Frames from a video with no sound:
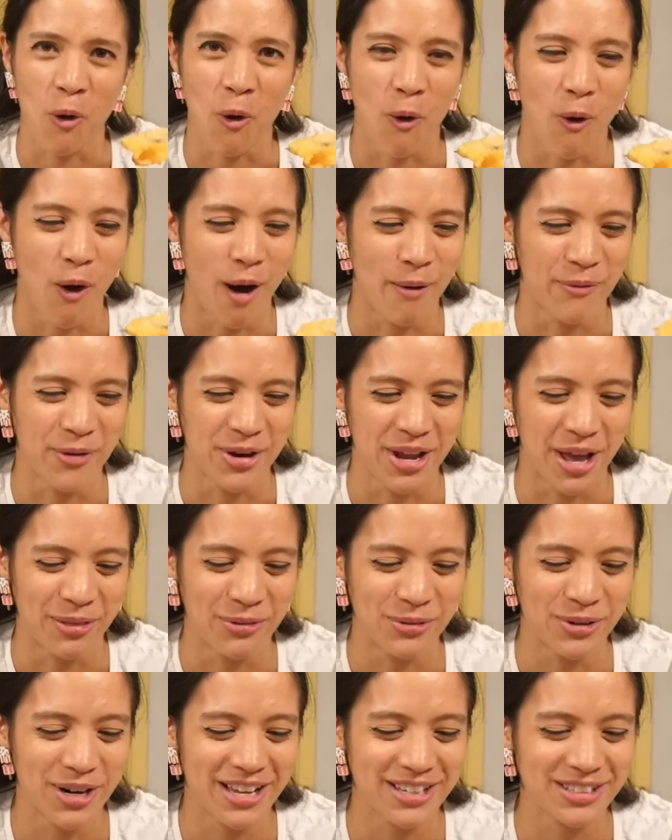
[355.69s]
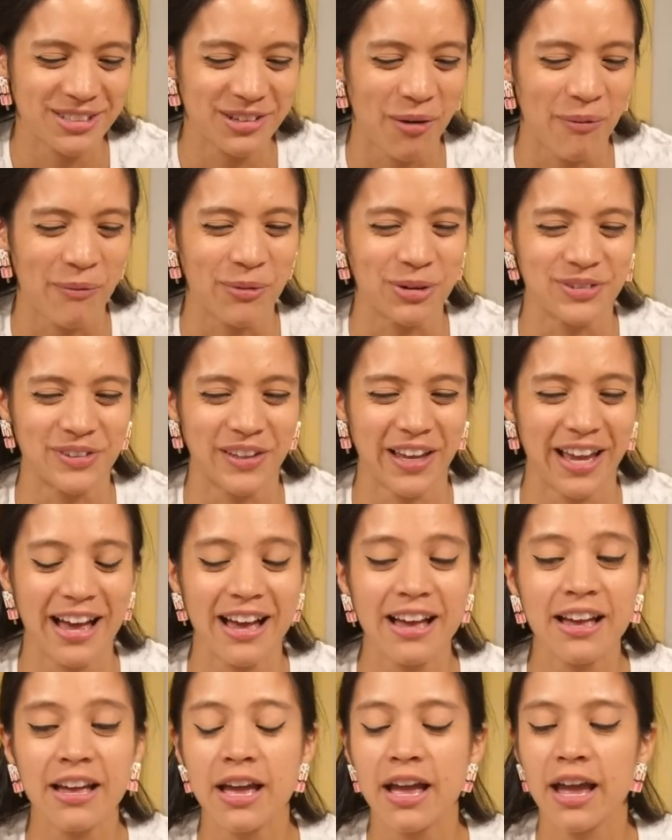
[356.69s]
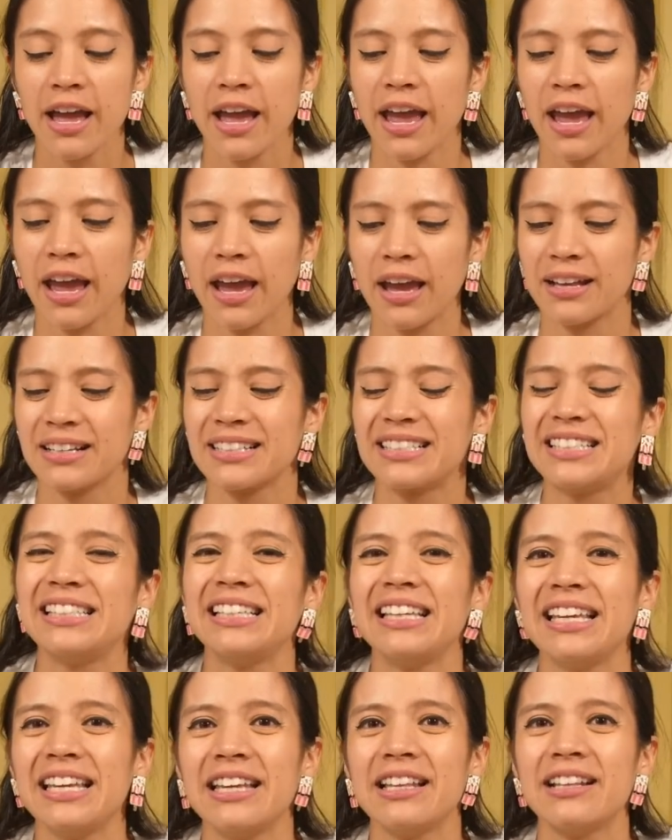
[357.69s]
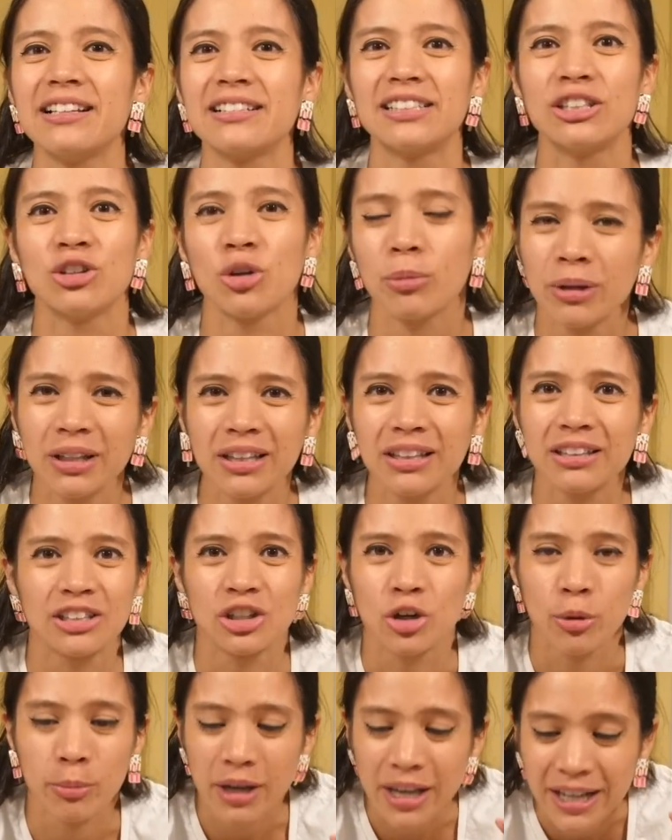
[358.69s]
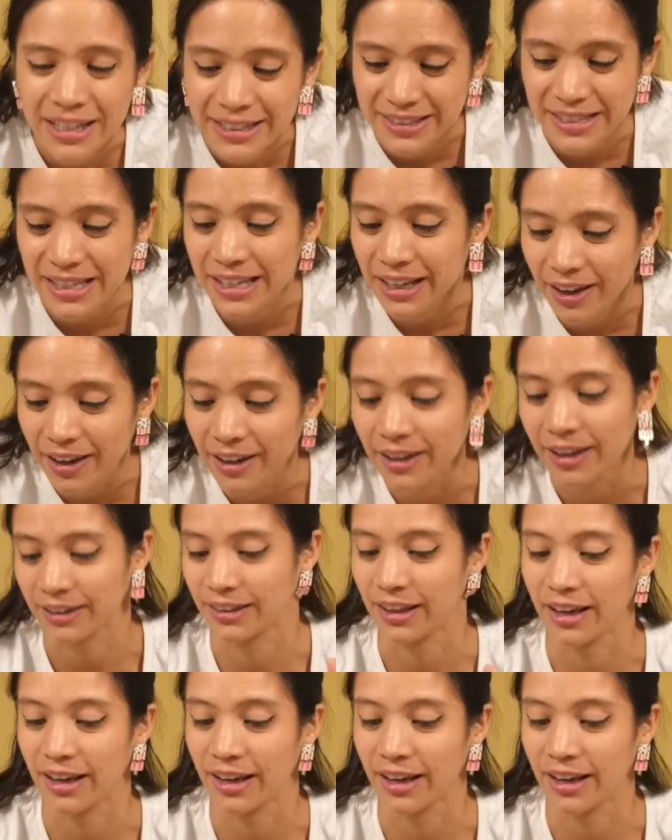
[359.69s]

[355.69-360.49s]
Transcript: o abolladuras, como sea. Eh, si, no me, si no me exigen que